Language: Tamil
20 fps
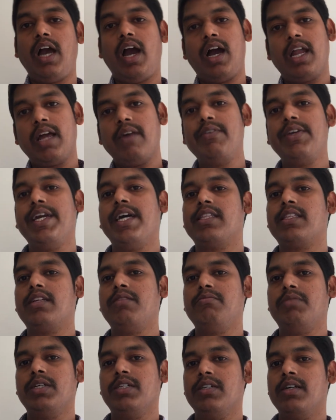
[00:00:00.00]
வந்து
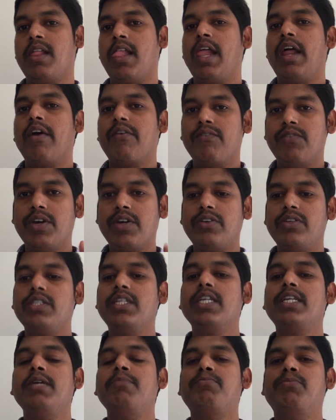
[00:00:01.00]
ஹலவியாத்துன்னு பேர் வெறும்
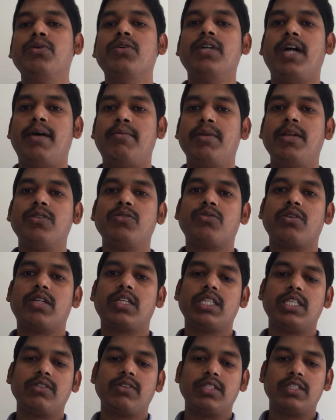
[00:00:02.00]
இனிப்பு அப்படின்னு
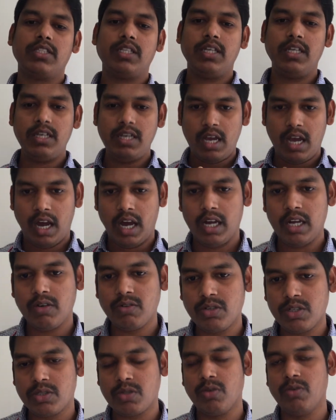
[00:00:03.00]
சொல்கிறதுக்கு வந்து
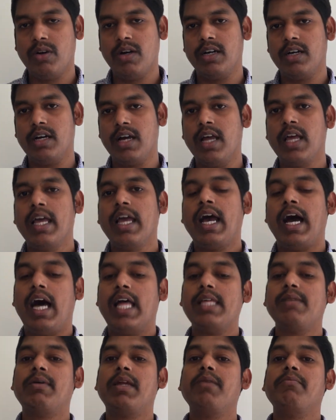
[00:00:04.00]
ஹலோன்னு சொல்லுவாங்க
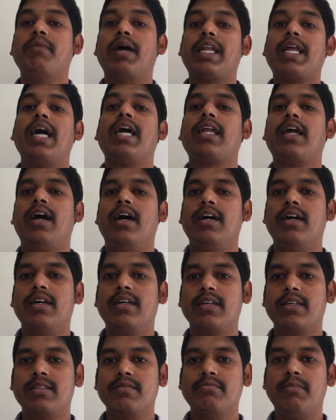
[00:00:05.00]
அதே மாதிரி மராரா
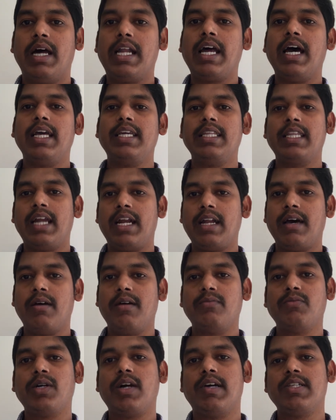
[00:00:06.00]
மரா இதெல்லாம்
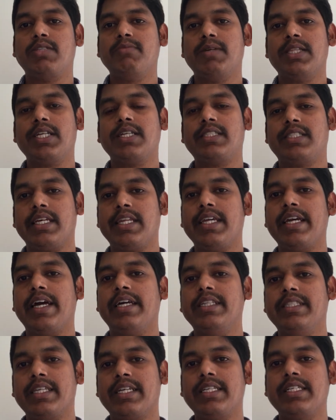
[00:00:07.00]
நான் முக்காசி பத்தி
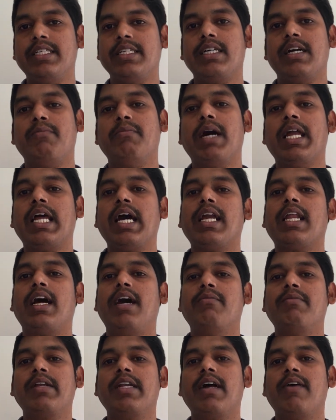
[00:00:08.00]
தெரியாது தெரிஞ்சுங்க மராரா
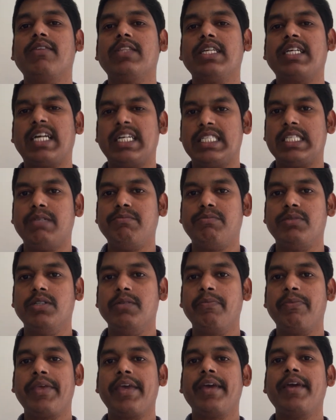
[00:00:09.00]
அப்படின்னா வந்து கசப்பு